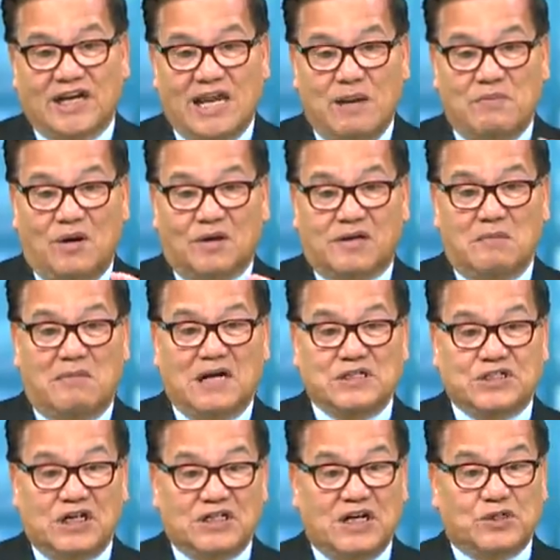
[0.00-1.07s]
đây mà là cái bằng
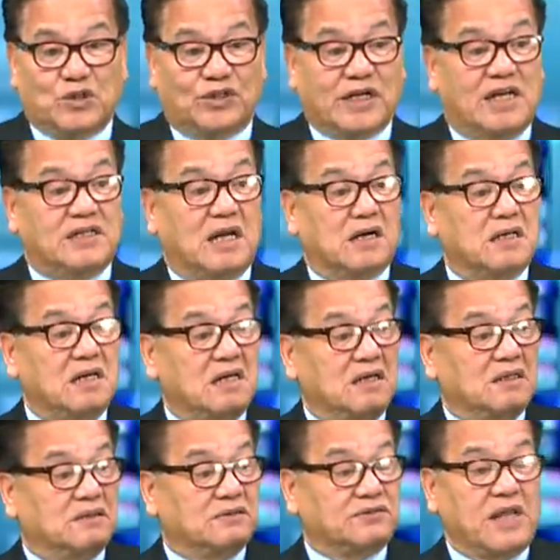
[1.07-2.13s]
chứng nữa cho thấy rằng
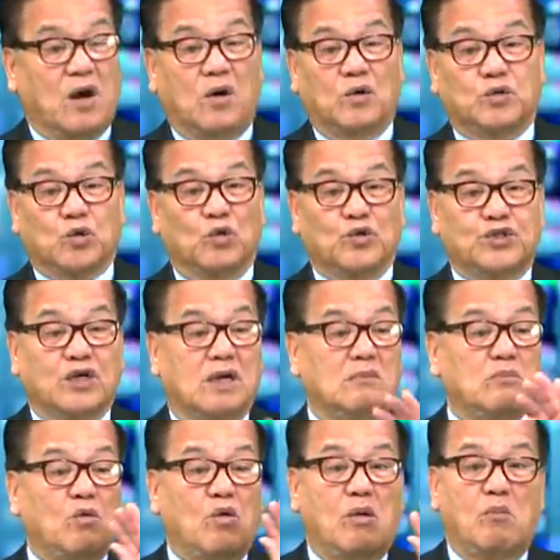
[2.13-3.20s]
tàu chủ
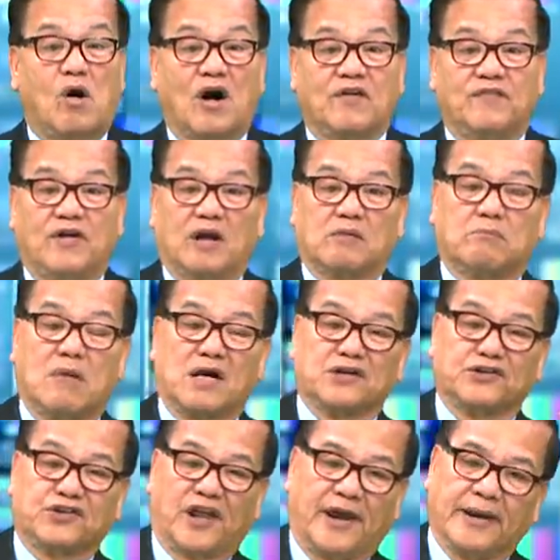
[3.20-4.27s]
trương mua mọi việc bằng
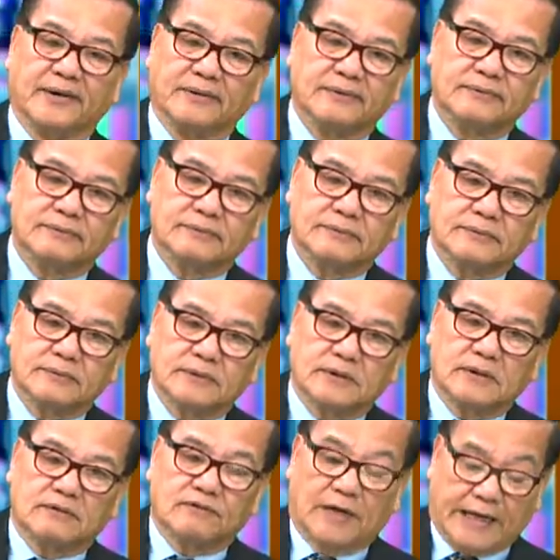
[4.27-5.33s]
tiền.
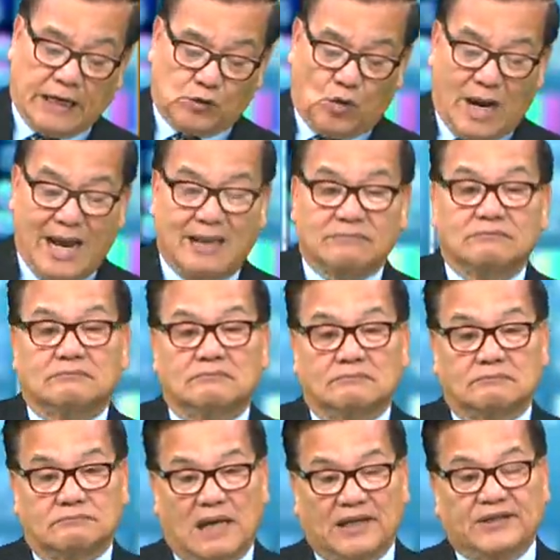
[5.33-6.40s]
Và kết quả
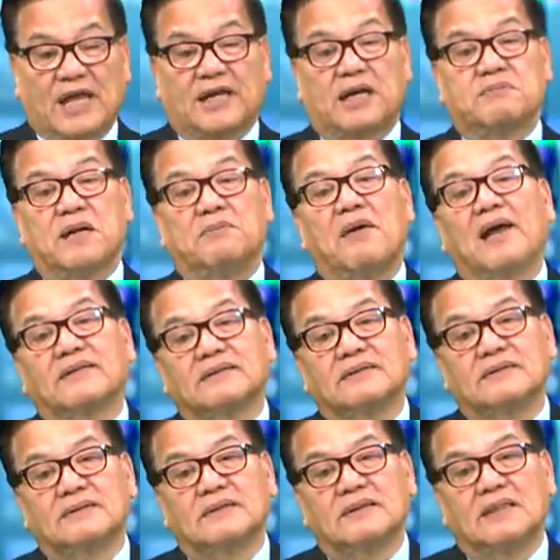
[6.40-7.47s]
bà ta đã bị bắt.
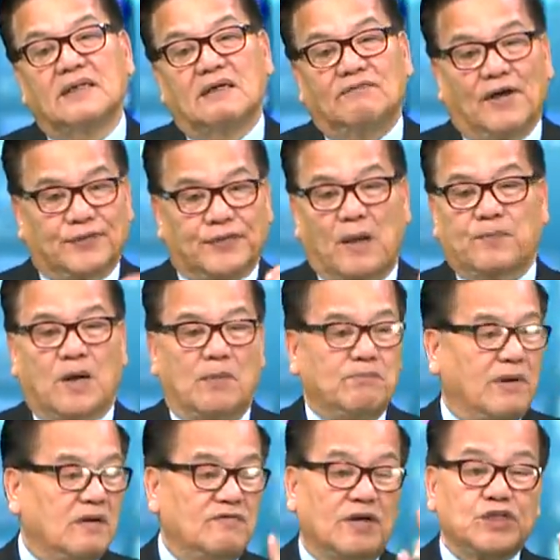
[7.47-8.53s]
Và Tập cầm
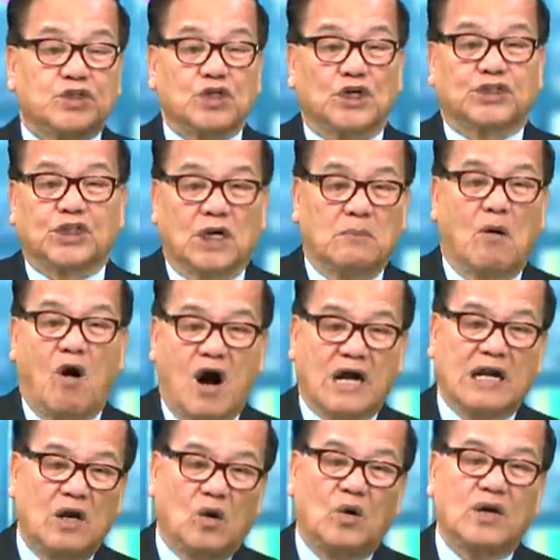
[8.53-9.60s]
Bình vẫn chưa từ bỏ
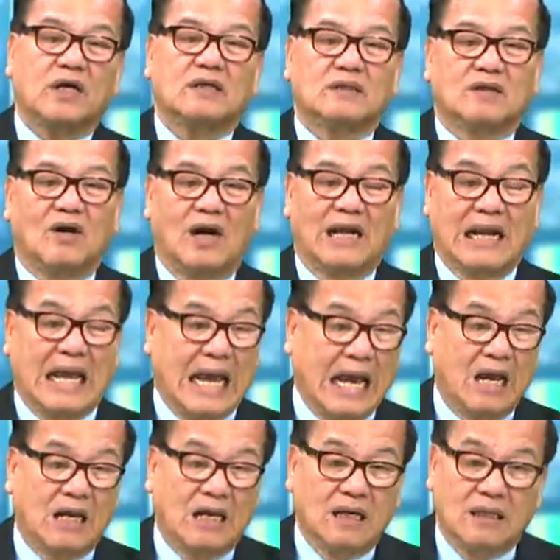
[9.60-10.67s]
cái lối gọi là
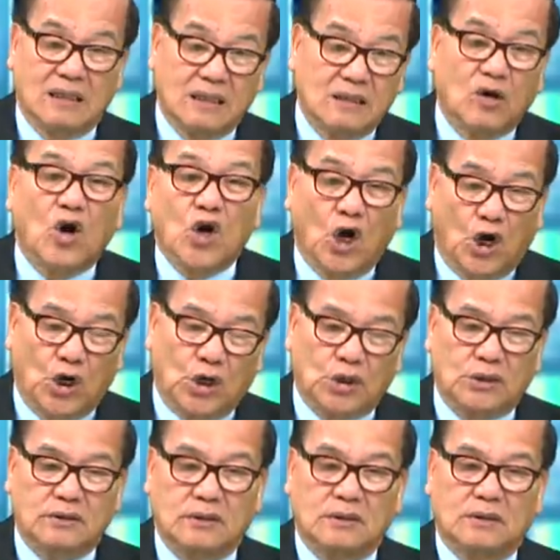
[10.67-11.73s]
hối lộ,
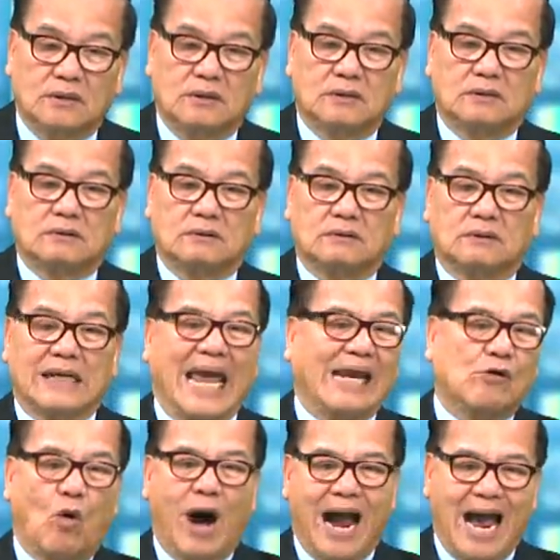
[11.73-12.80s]
lại
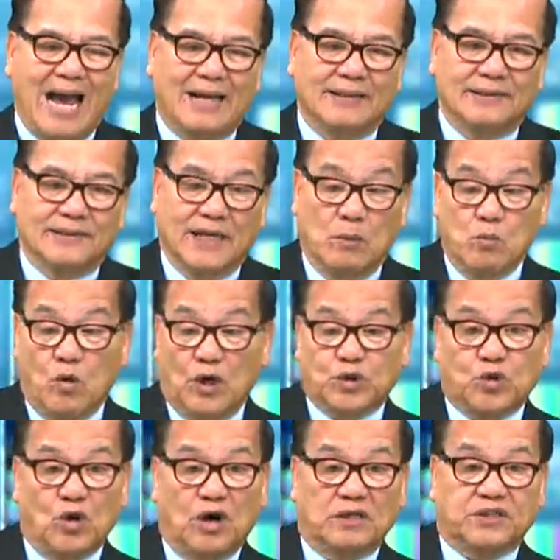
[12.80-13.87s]
quả để mua
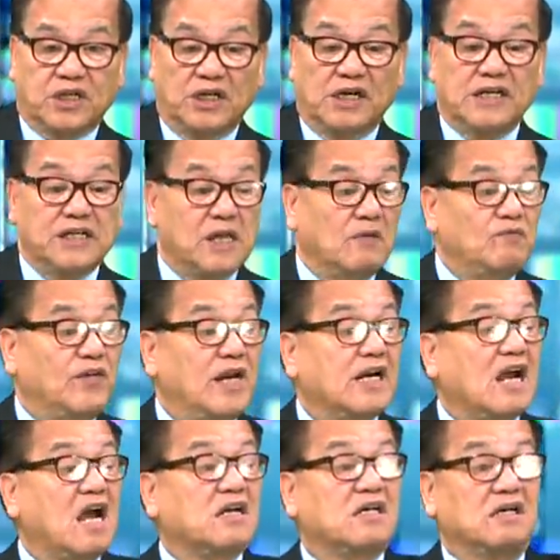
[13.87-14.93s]
chuộc từ nhân viên
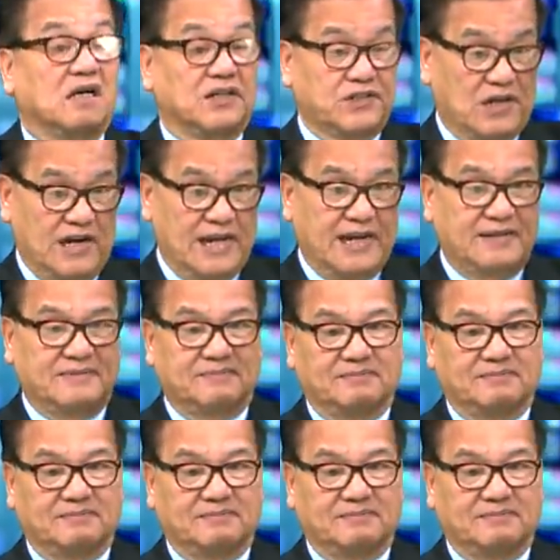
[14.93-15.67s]
gác cửa trở lên.